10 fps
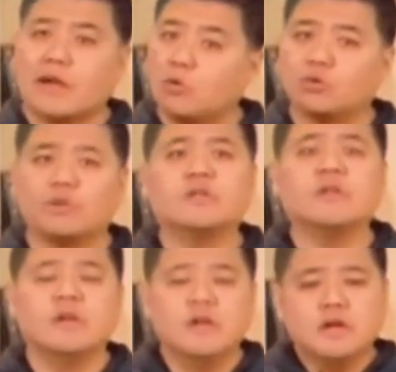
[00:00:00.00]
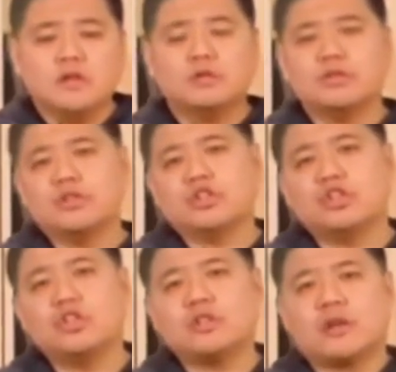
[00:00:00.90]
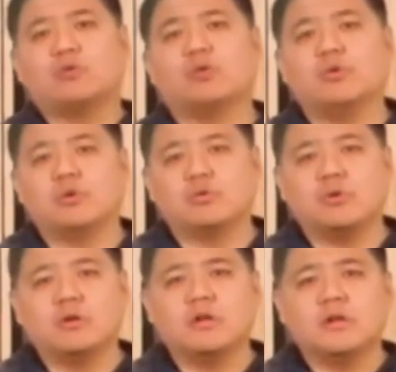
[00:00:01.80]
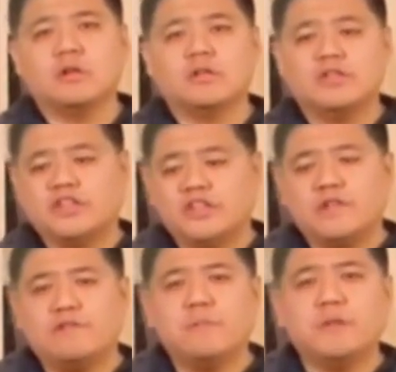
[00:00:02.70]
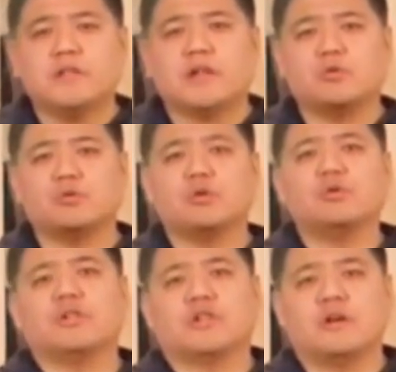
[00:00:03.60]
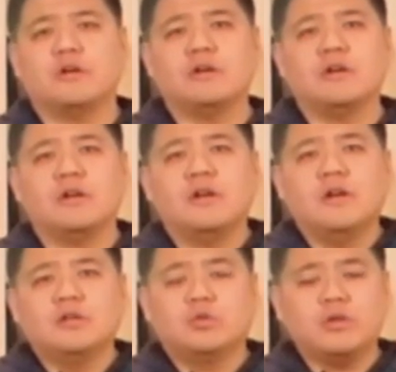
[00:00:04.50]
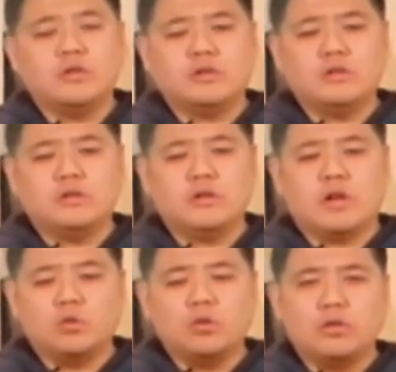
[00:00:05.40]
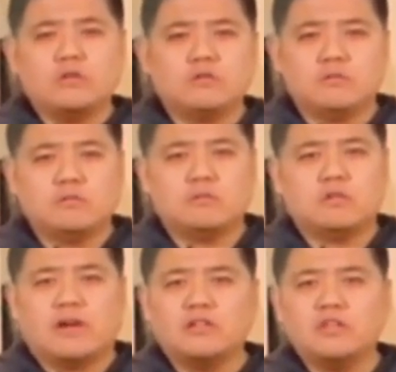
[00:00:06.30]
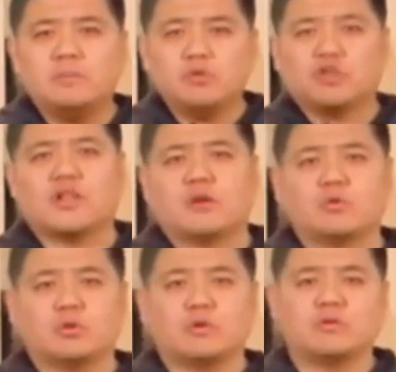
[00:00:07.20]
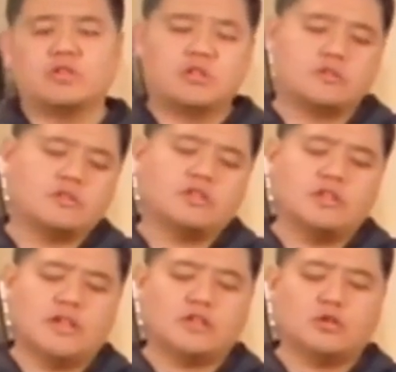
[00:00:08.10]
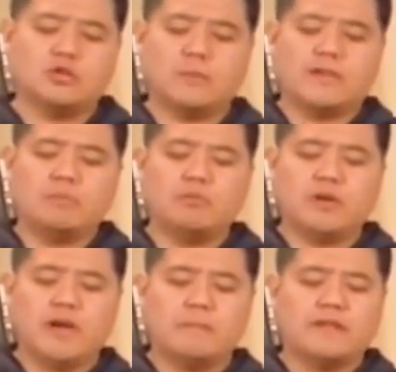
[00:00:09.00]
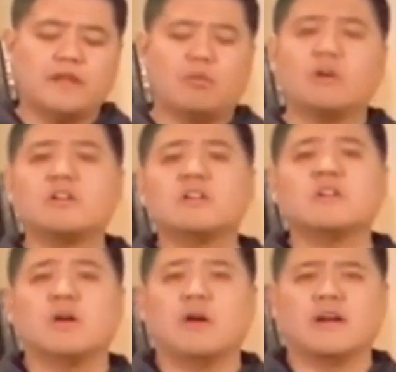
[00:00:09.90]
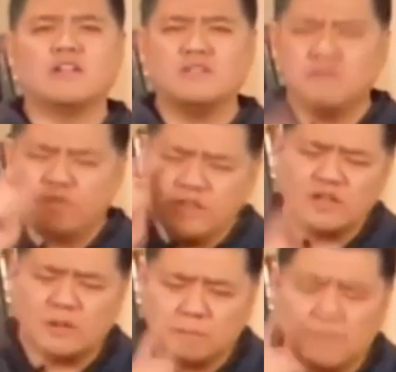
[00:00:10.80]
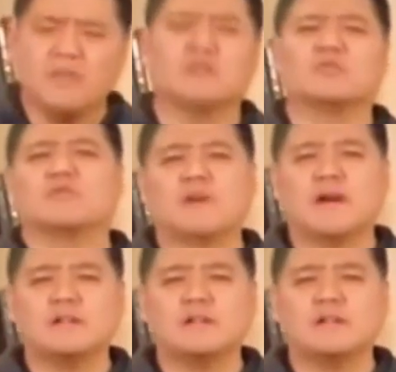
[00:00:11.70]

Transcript: 胆固醇，就是你吃的胆固醇越多。你体内分泌的胆固醇就越少，所以很多人长期不吃胆固醇，吃到鸡蛋的时候都把它剥开，把蛋黄扔掉，哈，这是非常笨的做法。